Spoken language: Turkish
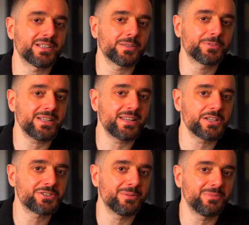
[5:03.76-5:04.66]
tarafına
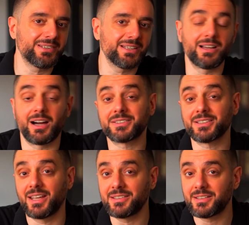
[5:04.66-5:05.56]
geçtiğimizde de
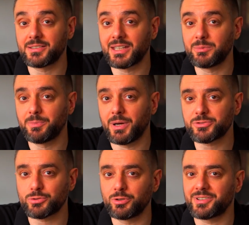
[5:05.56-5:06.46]
artık eskisi gibi
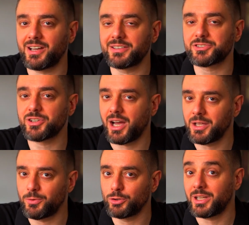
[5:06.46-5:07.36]
başrolü sadece
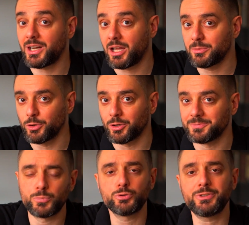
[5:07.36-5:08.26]
iPhone'lar almıyor.
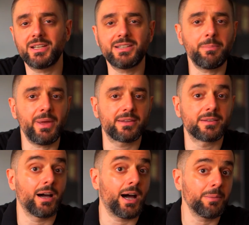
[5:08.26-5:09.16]
Bunun yerine Mac,
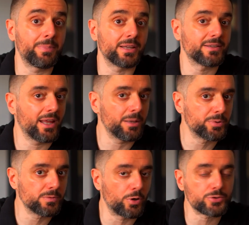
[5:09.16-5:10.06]
iPad, Apple
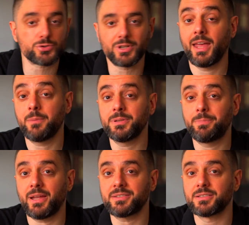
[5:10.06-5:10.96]
Watch, Apple
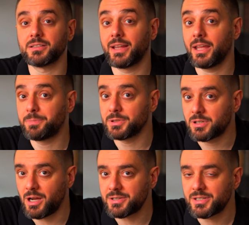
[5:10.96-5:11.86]
Pencil, Apple
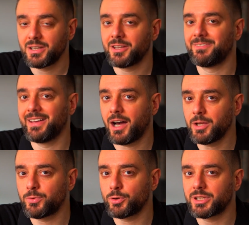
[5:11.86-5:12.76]
Car ve
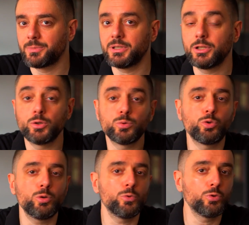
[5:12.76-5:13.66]
iPhone gibi
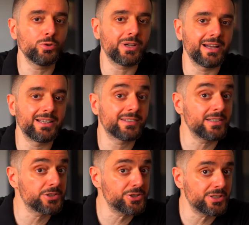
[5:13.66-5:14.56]
tüm ürün ailesi
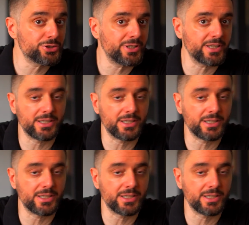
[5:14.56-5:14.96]
işin içine